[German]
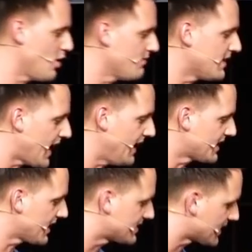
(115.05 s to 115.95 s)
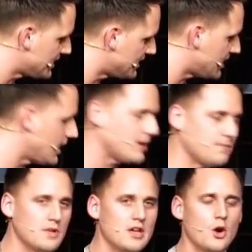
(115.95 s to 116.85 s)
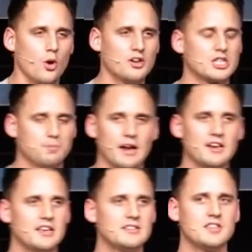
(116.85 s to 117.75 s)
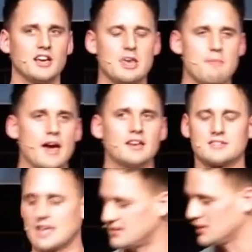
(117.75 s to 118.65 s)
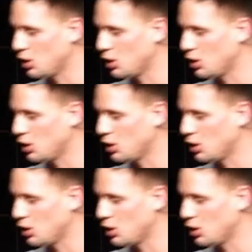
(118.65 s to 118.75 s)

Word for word: irgendwie keiner kriegt es richtig hin. Und das Spannende ist ja, je mehr das Ganze